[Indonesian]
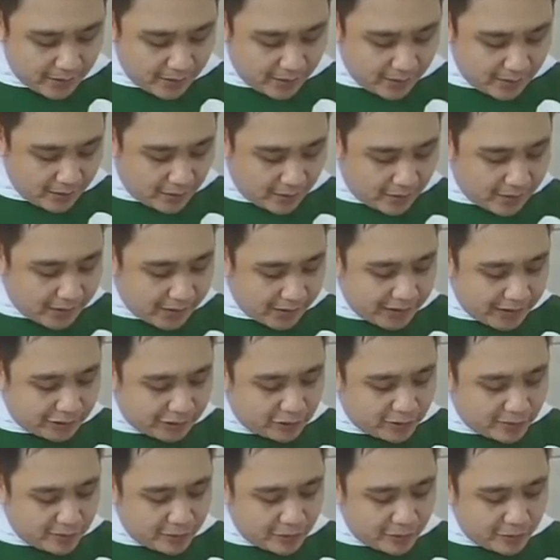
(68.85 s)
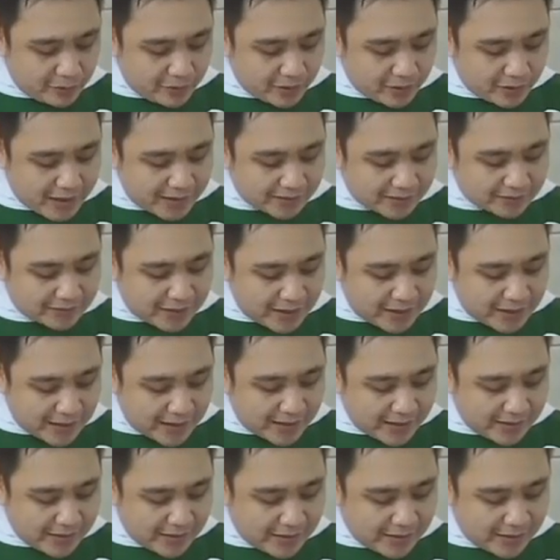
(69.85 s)
Orang itu mengulurkan
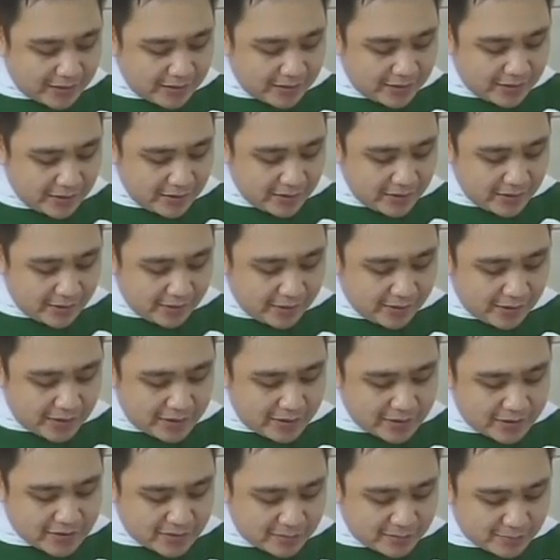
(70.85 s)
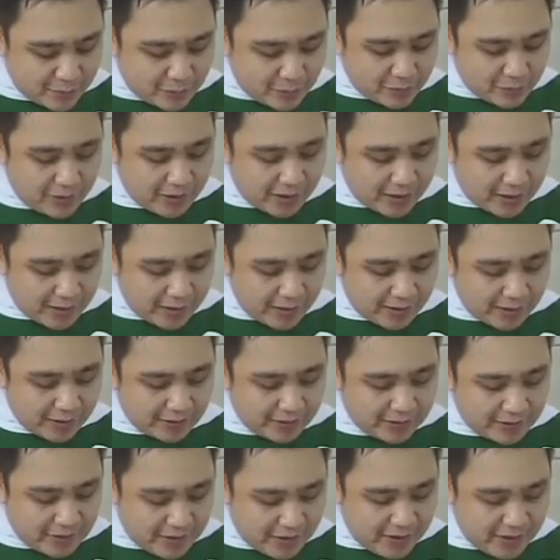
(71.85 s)
tangannya dan sembuhlah
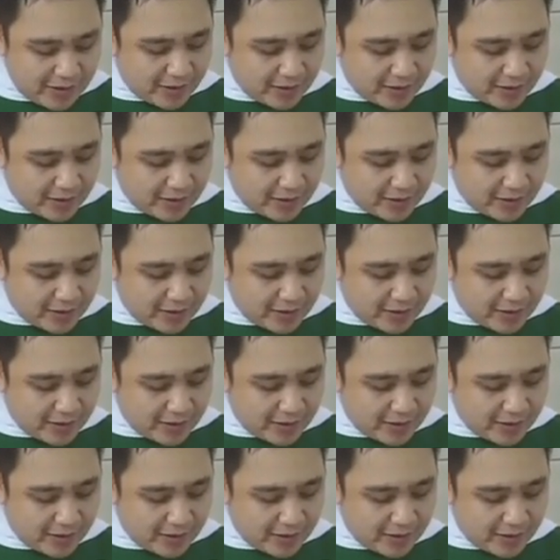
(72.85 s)
dia.